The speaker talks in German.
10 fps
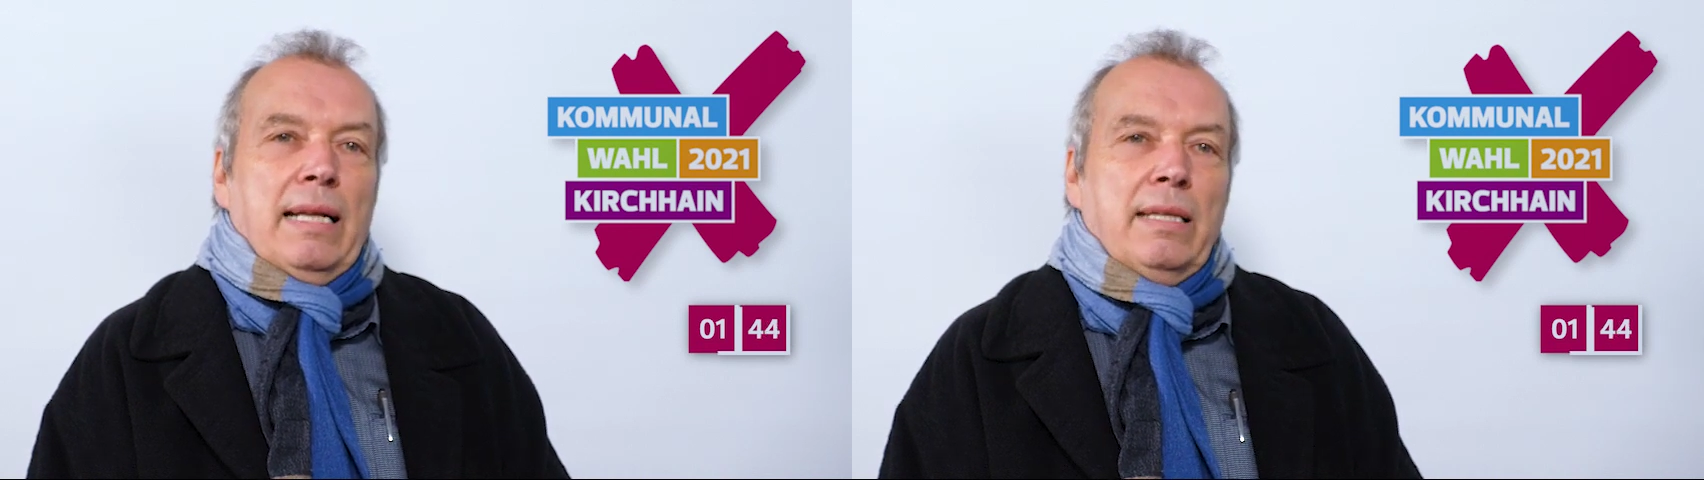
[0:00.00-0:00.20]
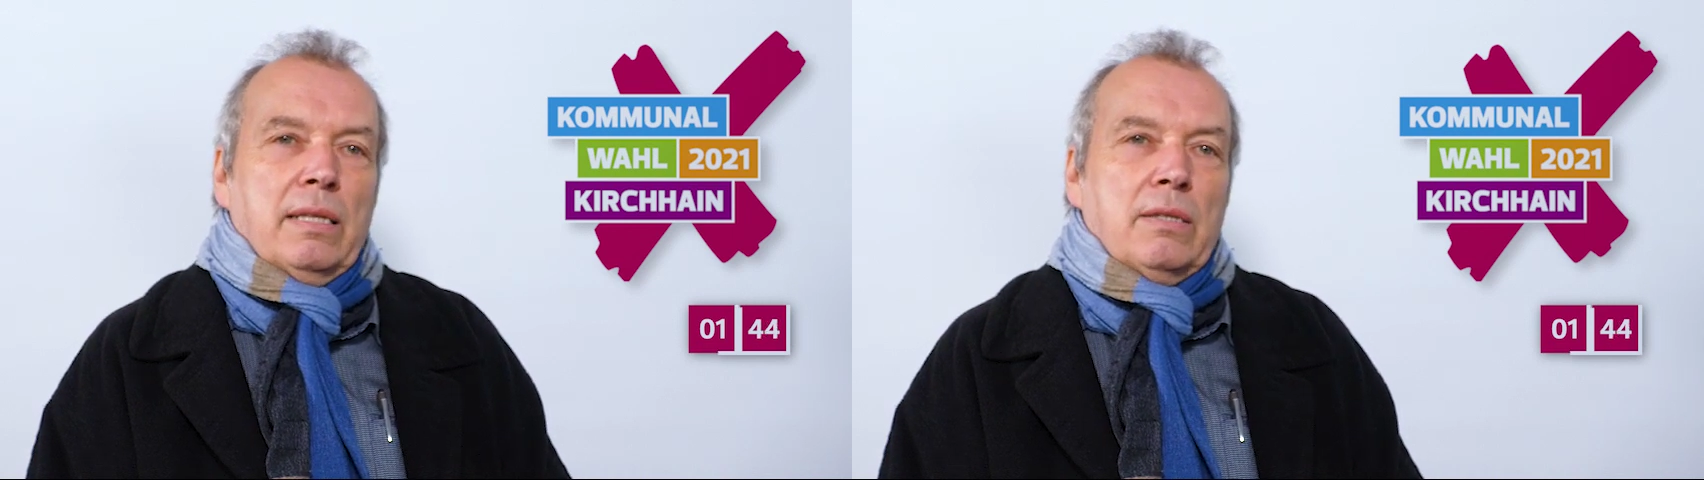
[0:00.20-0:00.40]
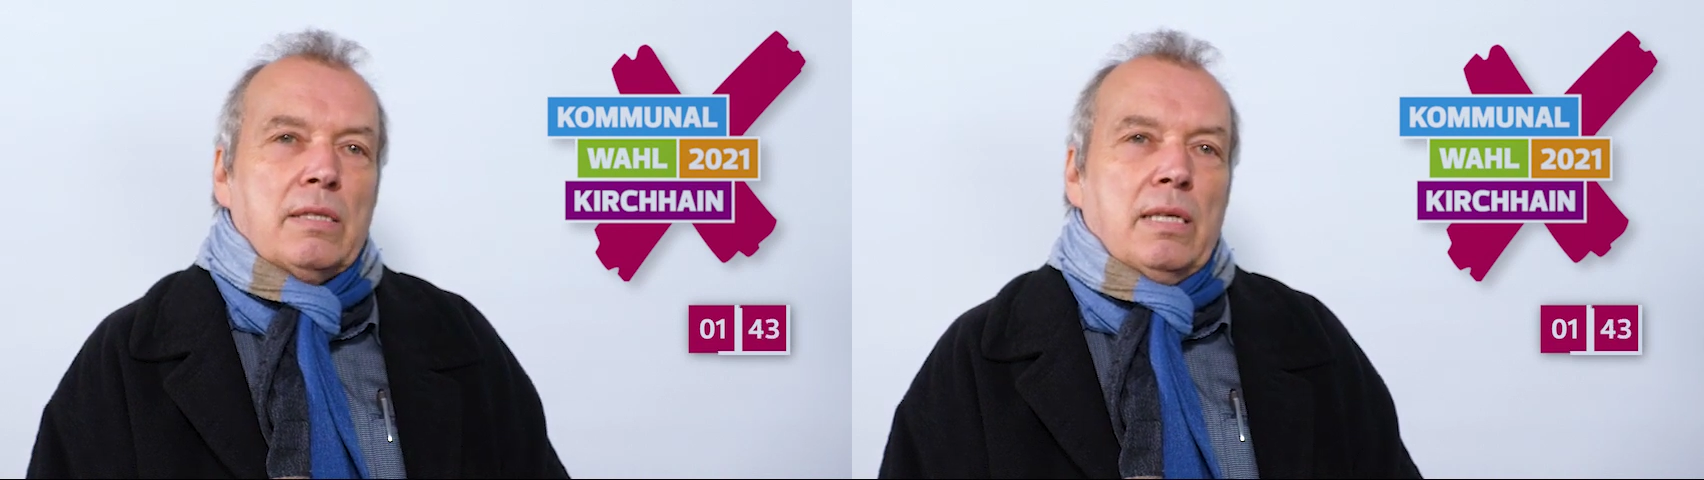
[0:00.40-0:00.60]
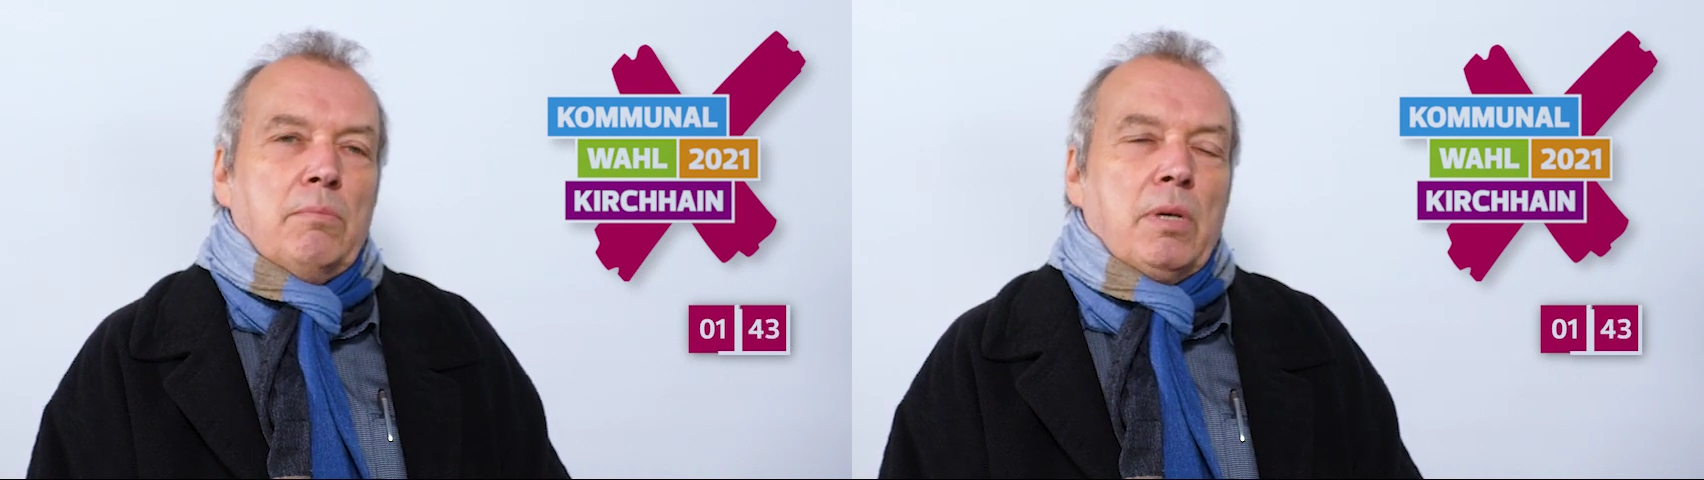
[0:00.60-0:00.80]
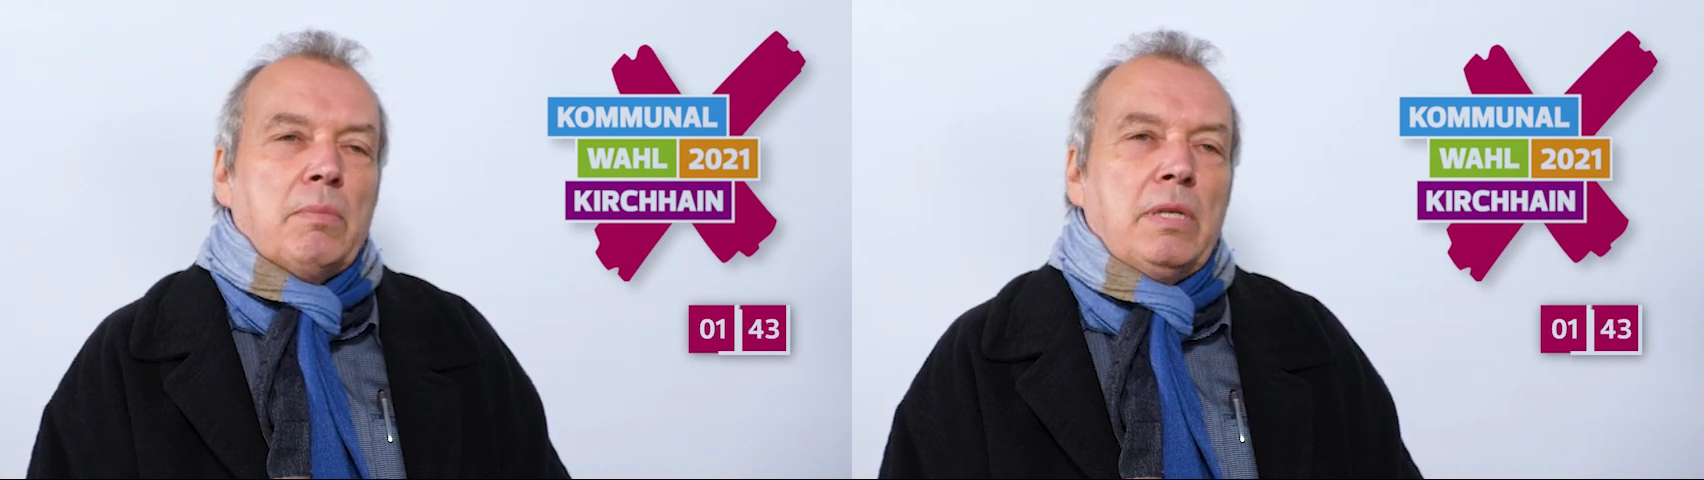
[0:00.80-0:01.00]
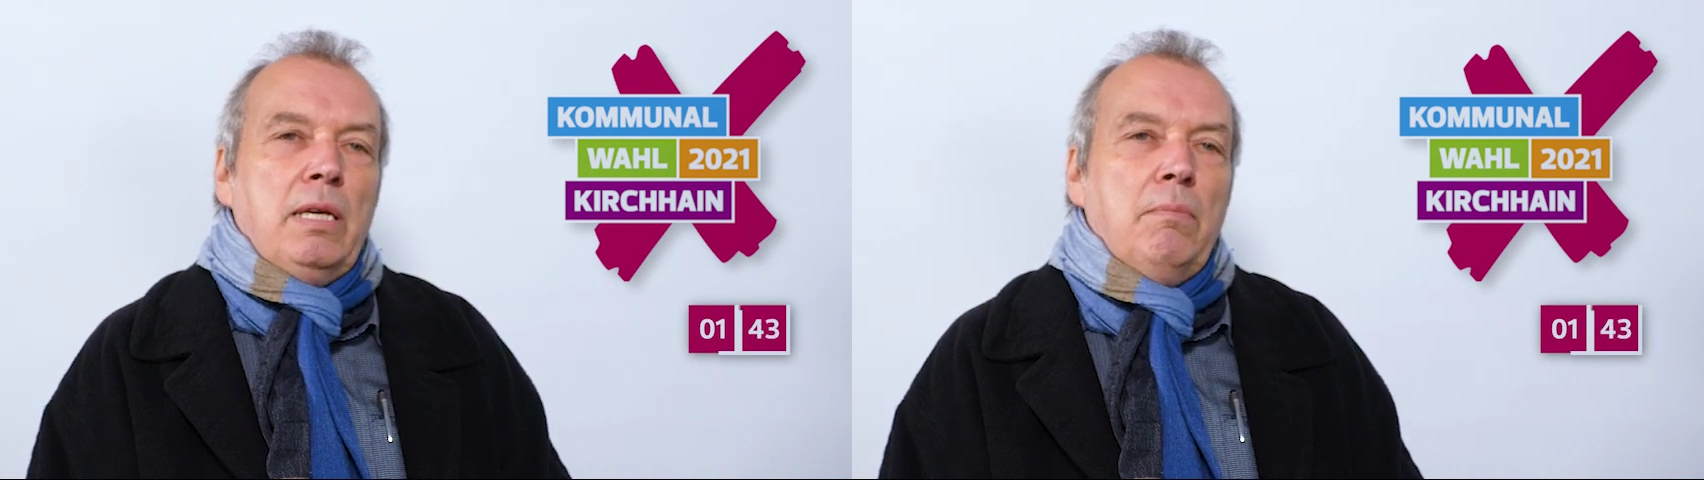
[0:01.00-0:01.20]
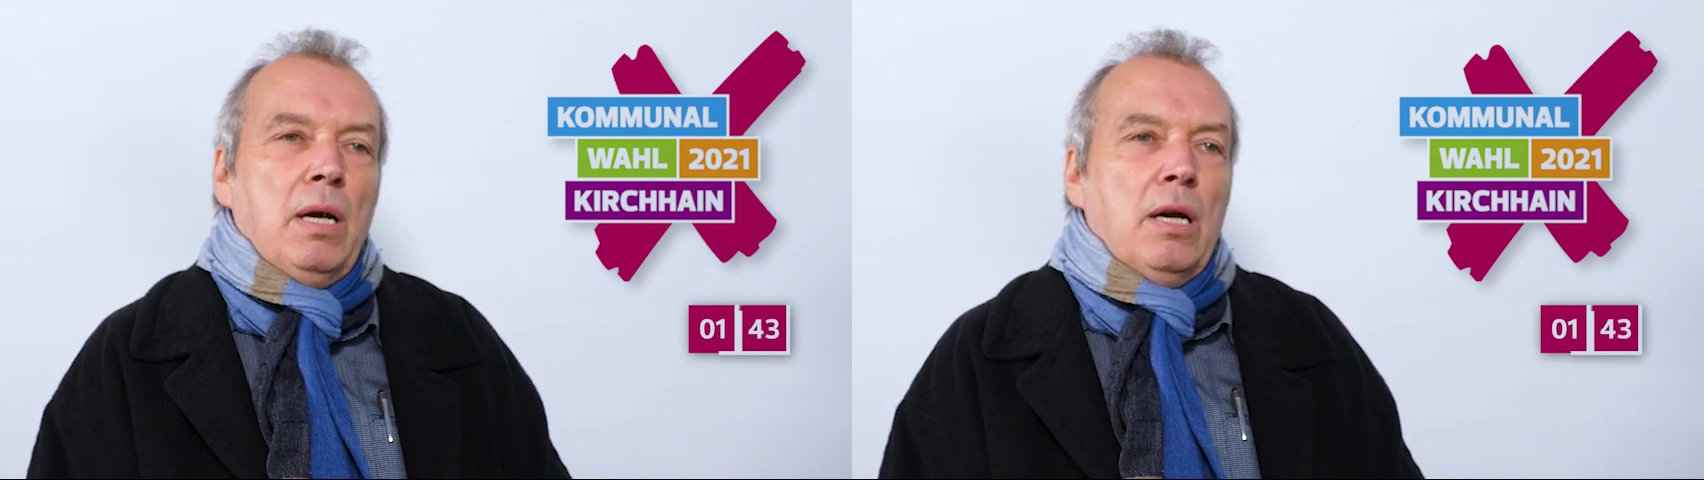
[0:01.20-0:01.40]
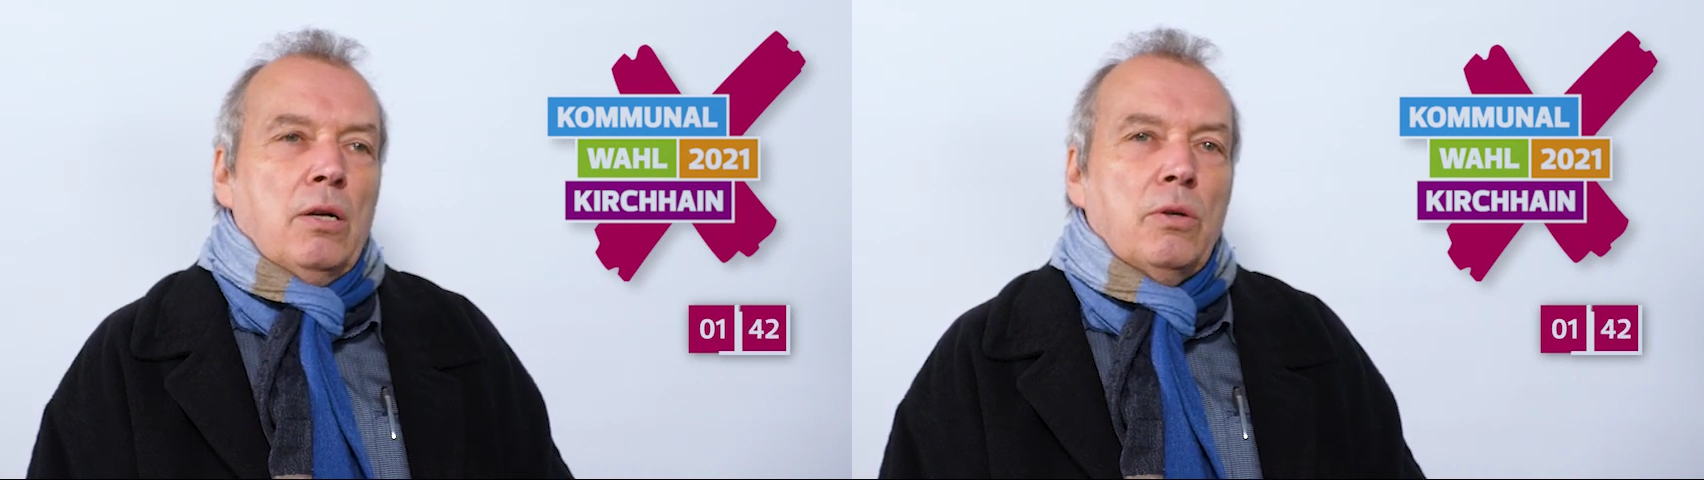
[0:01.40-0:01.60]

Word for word: anderen zusammen im Team